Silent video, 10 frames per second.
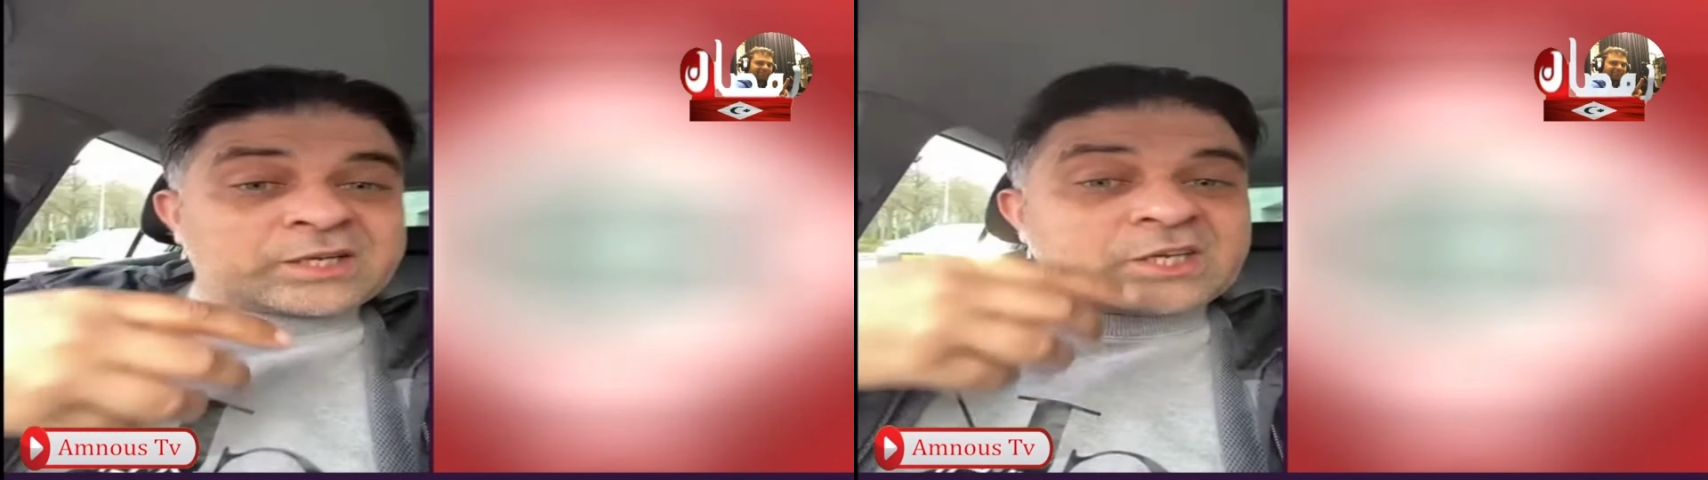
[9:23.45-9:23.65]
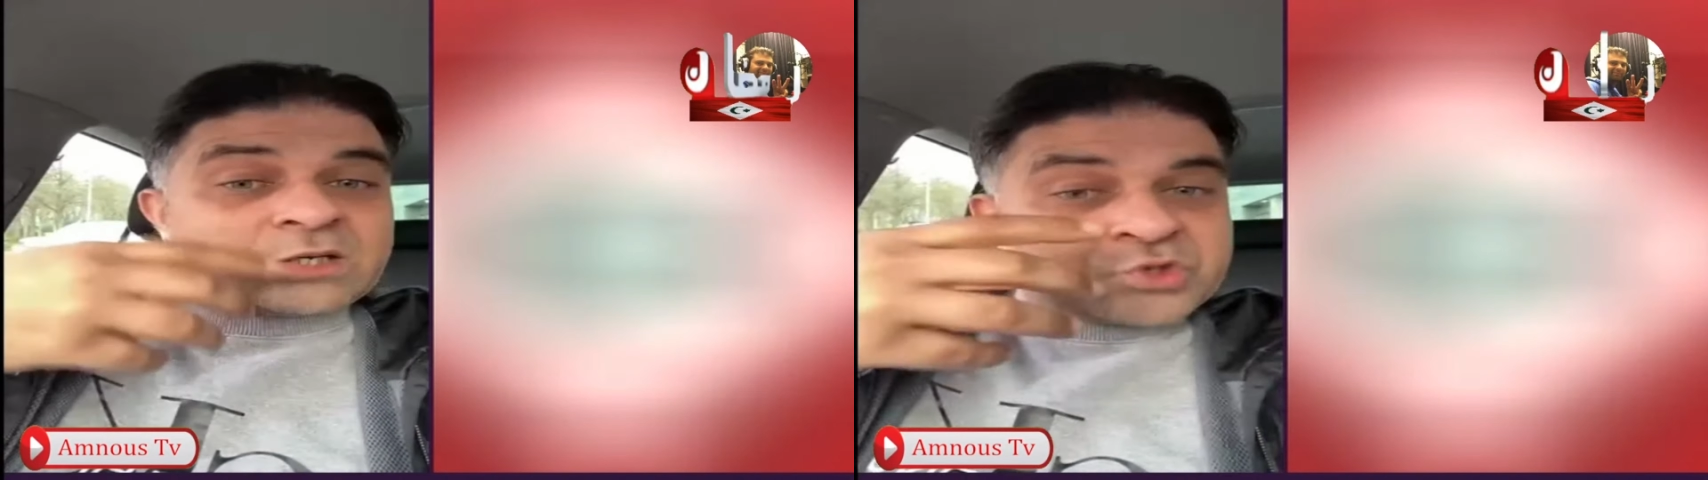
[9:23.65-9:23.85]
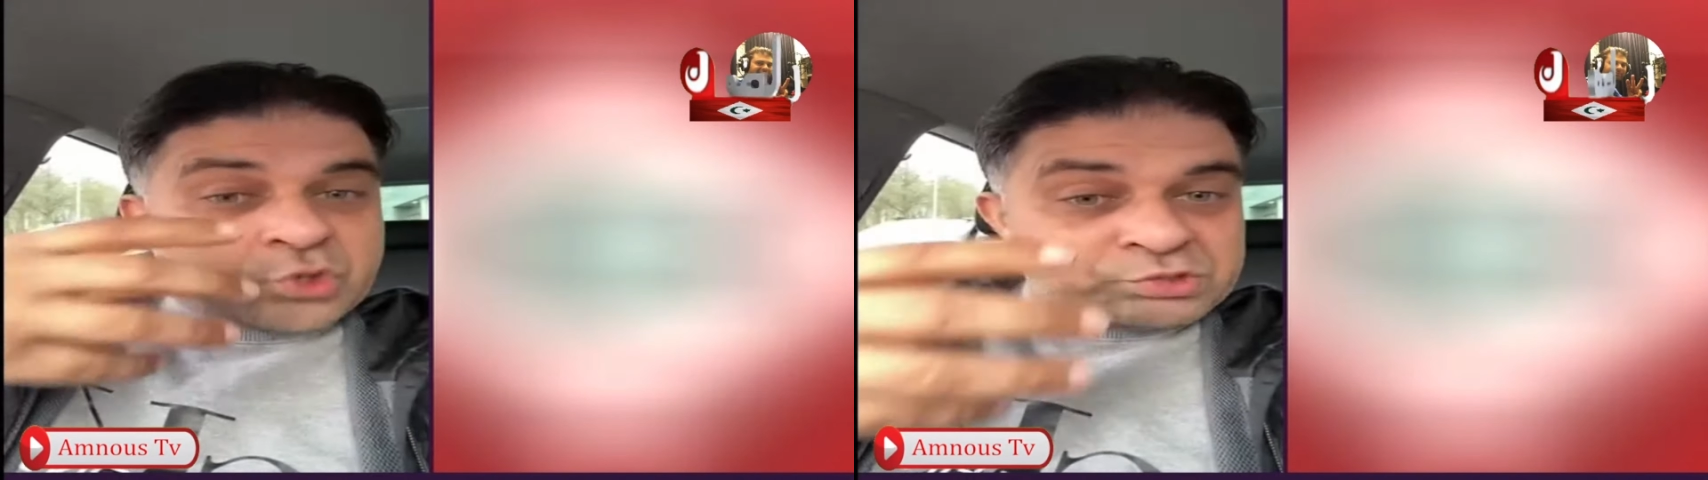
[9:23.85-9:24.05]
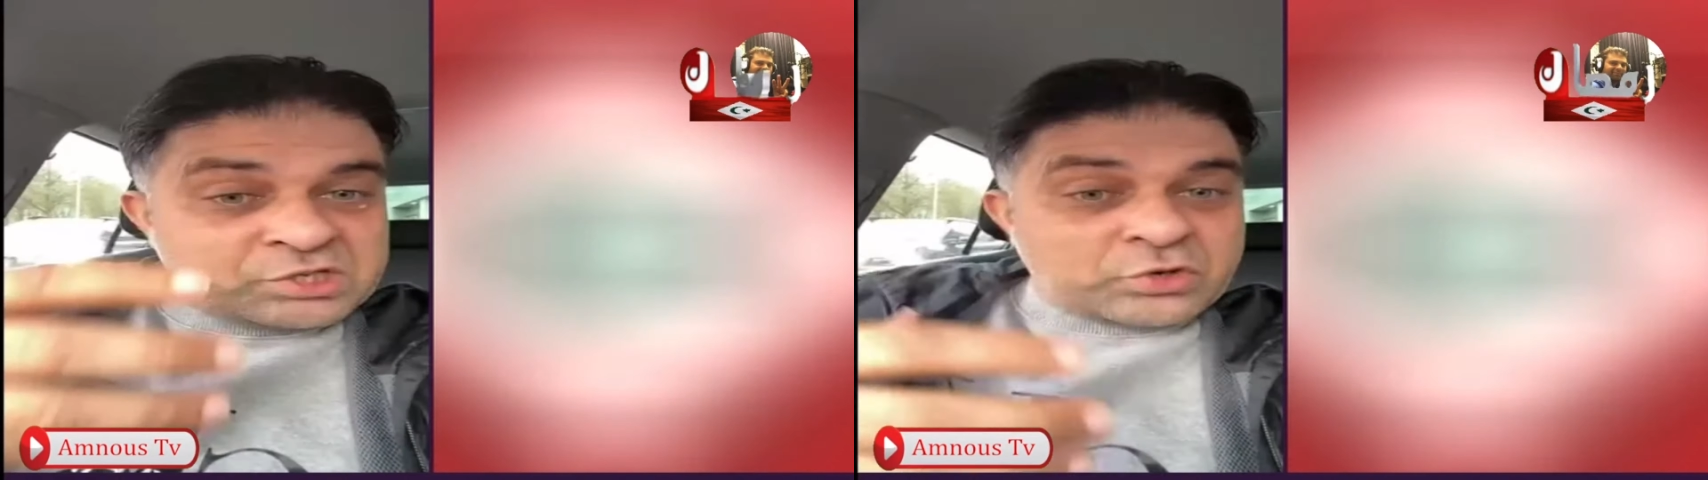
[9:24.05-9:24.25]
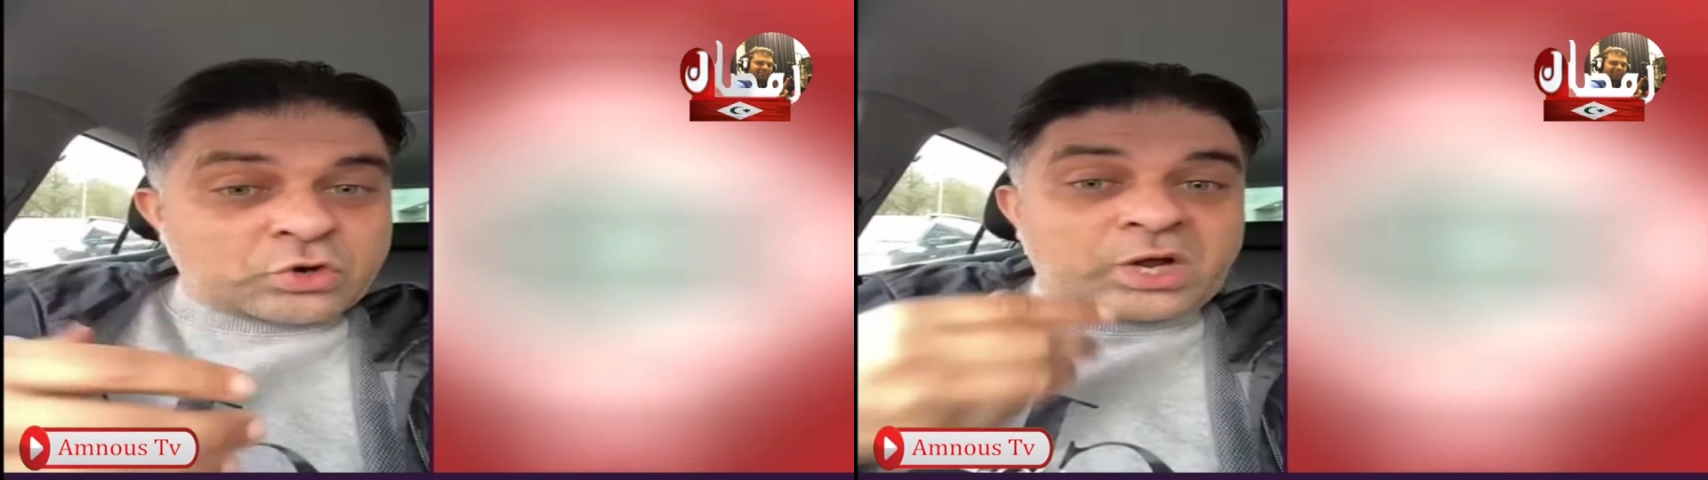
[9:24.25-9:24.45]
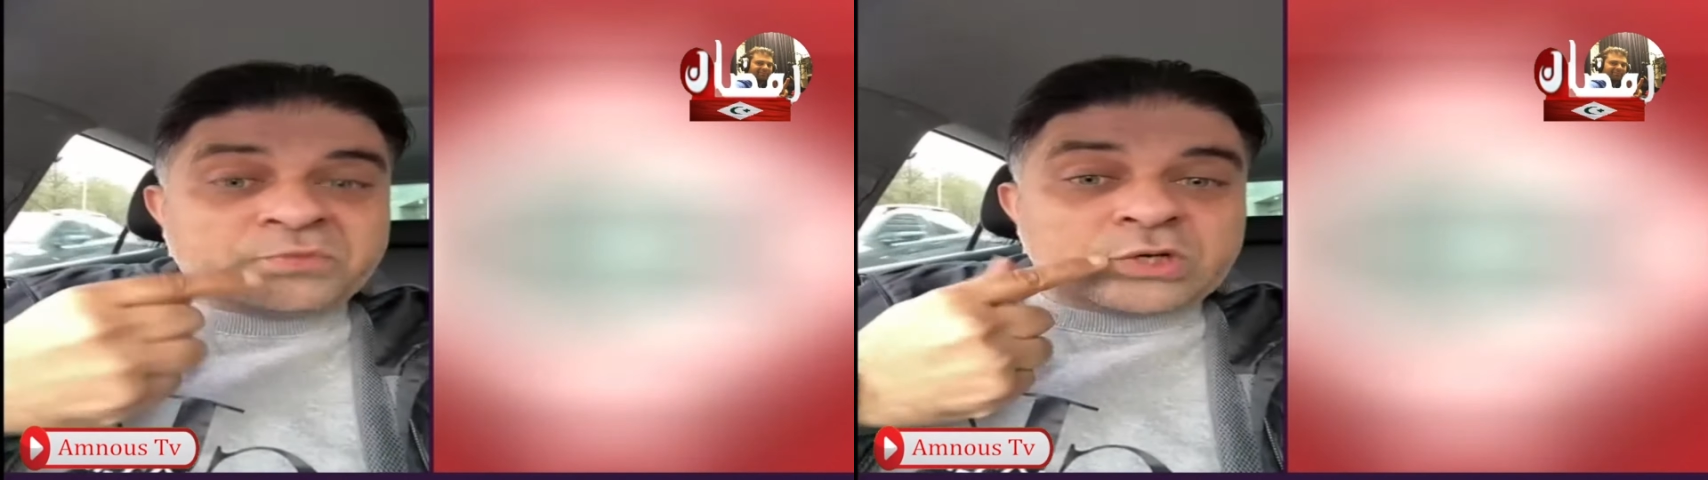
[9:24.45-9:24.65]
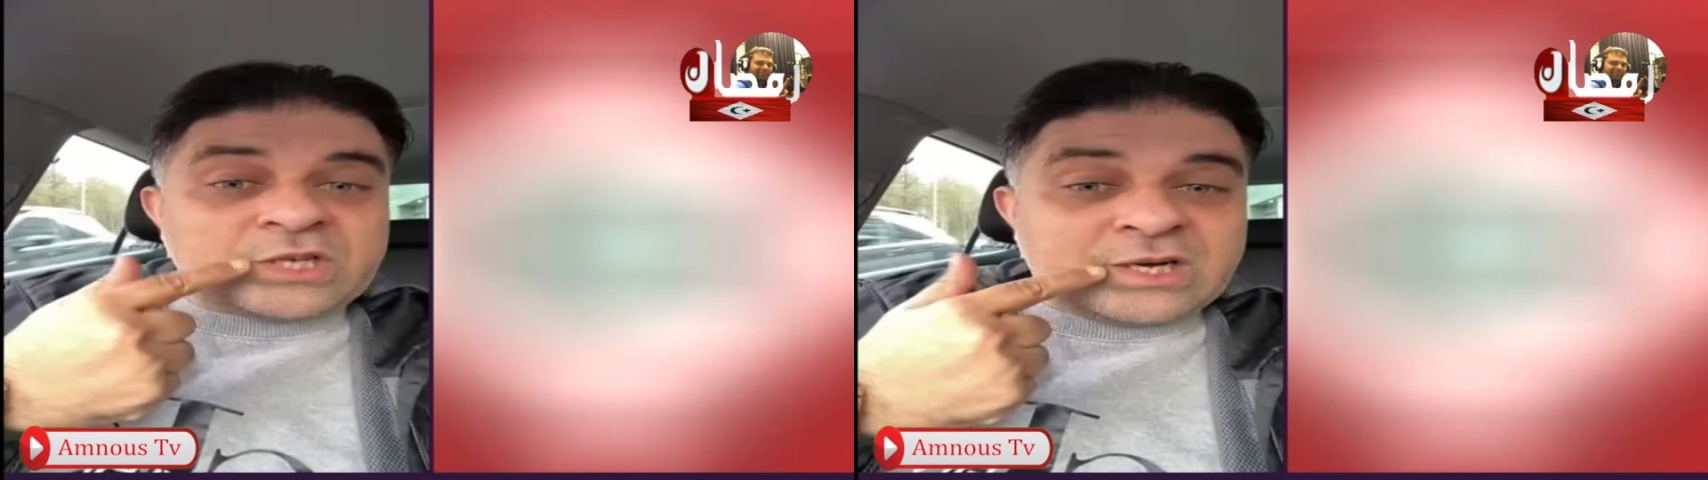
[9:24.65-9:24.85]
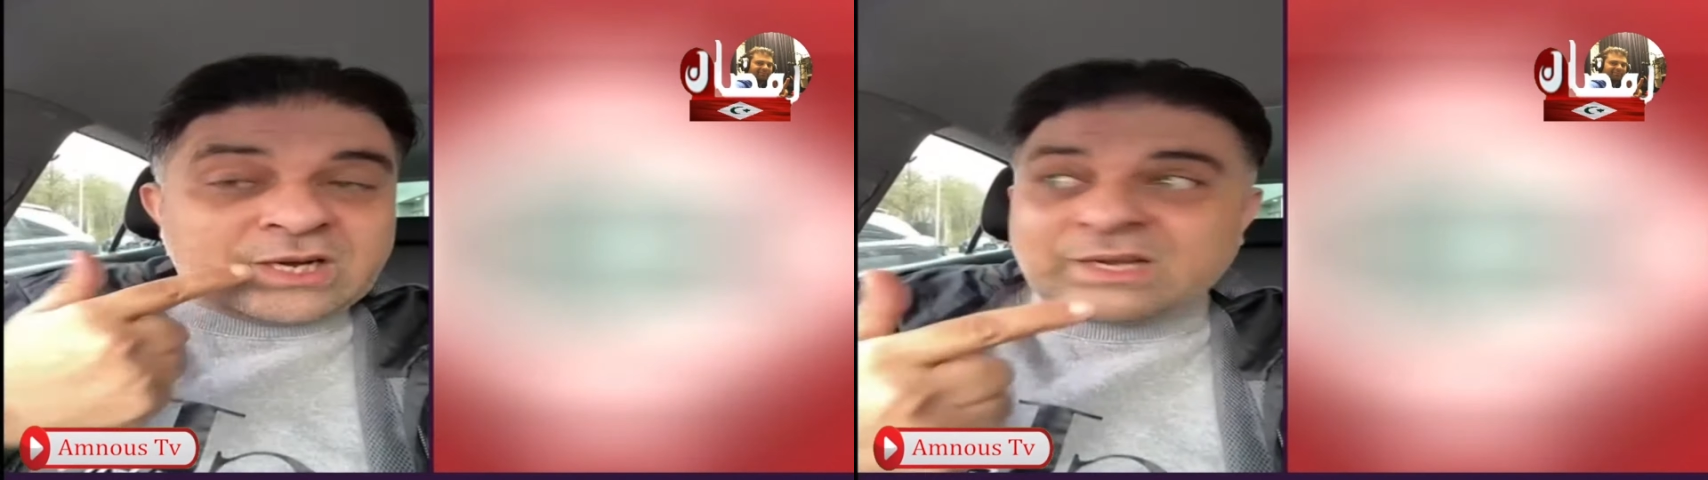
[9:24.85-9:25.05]
كيغ المجهودينو الحمد
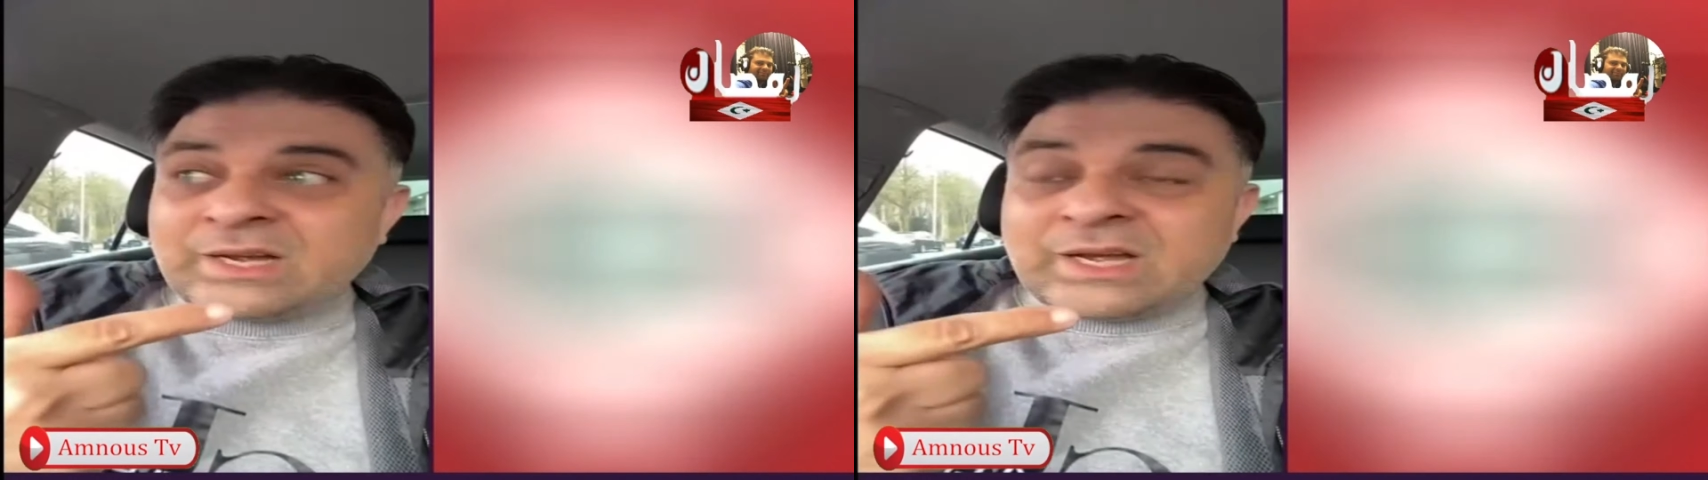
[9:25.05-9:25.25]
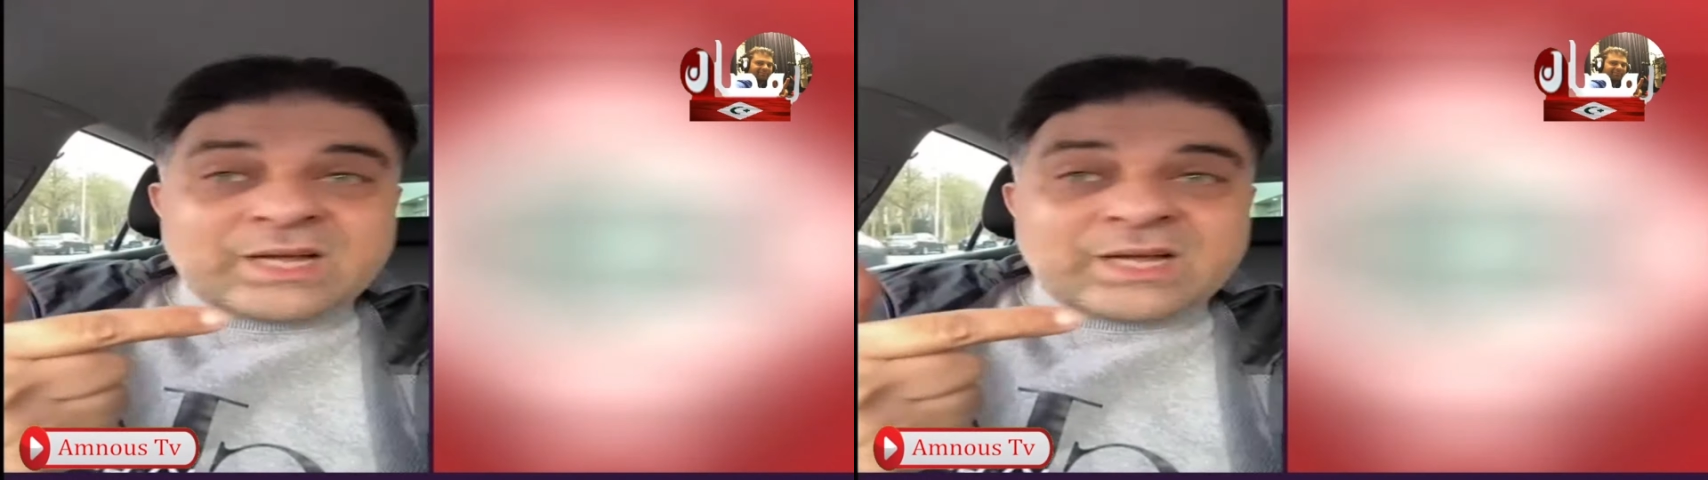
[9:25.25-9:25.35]
لله